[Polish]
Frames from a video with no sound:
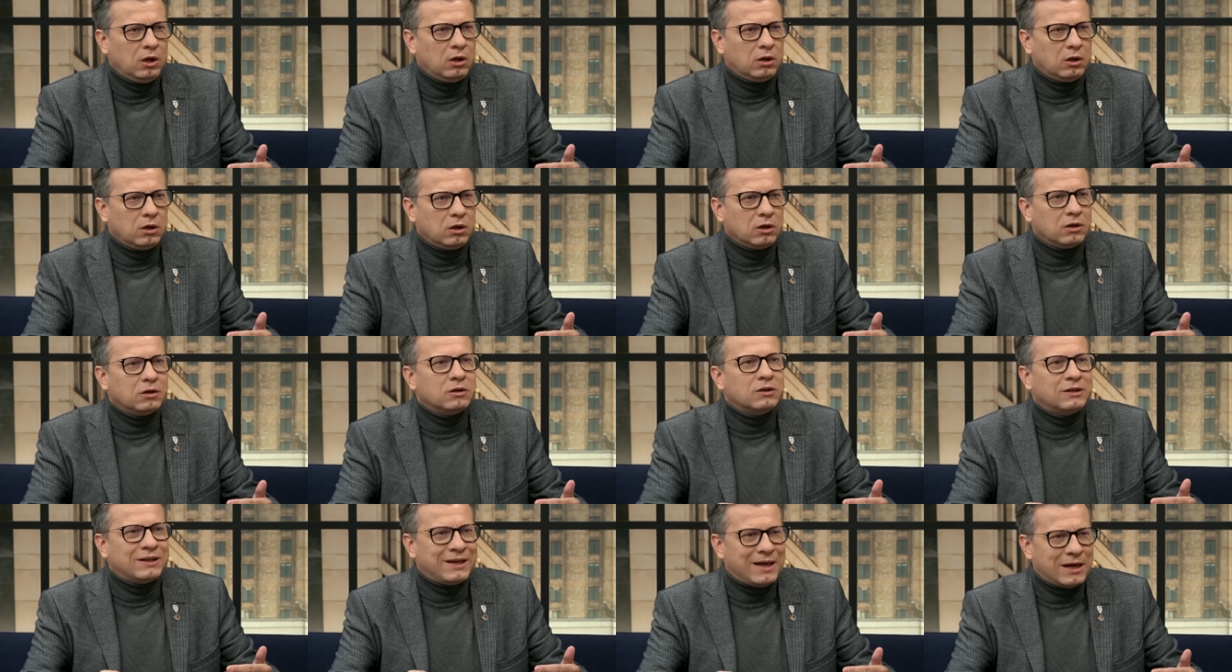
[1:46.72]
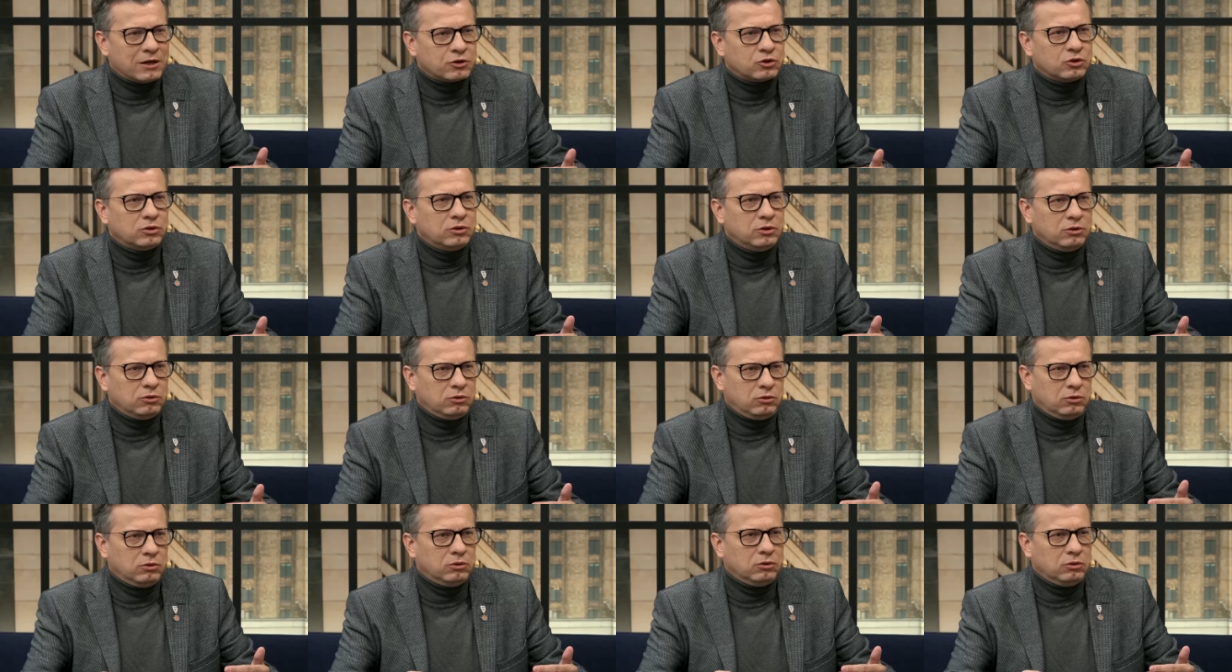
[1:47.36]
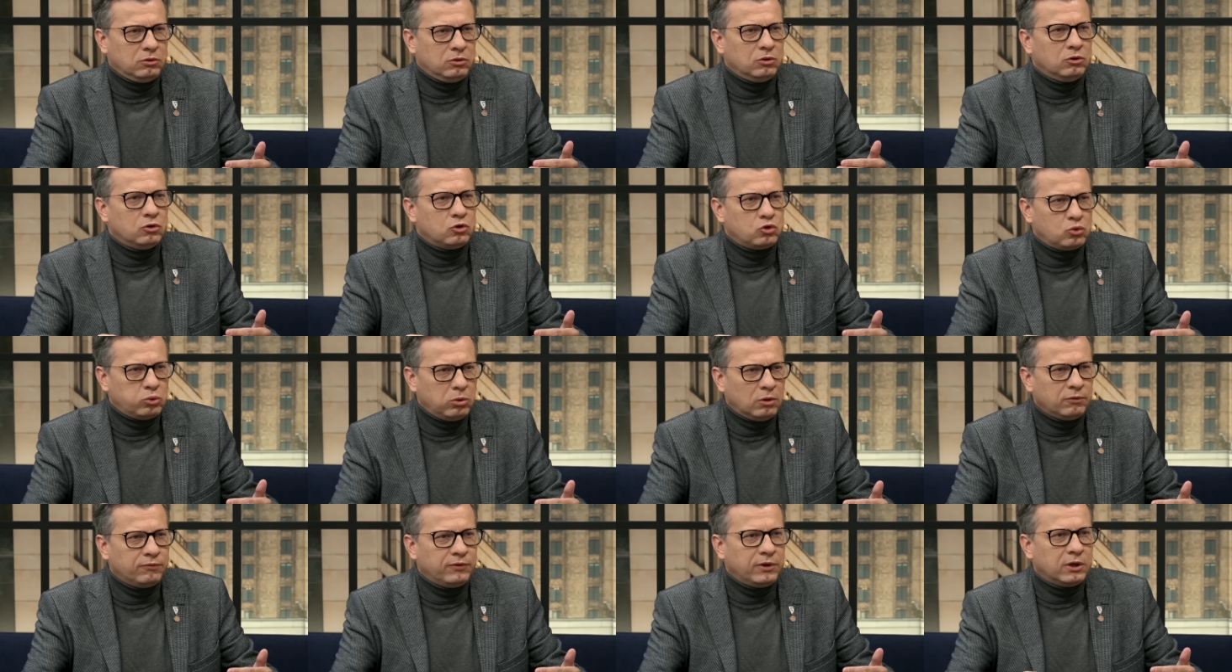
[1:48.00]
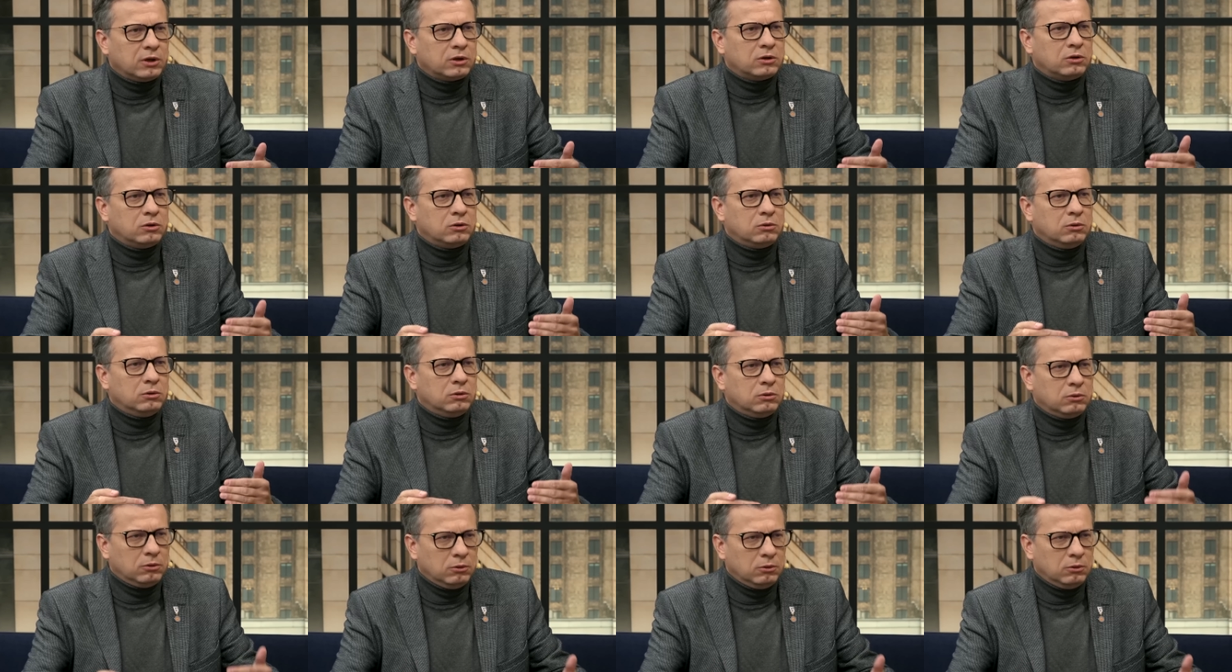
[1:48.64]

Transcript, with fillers: e, każdy e, człowiek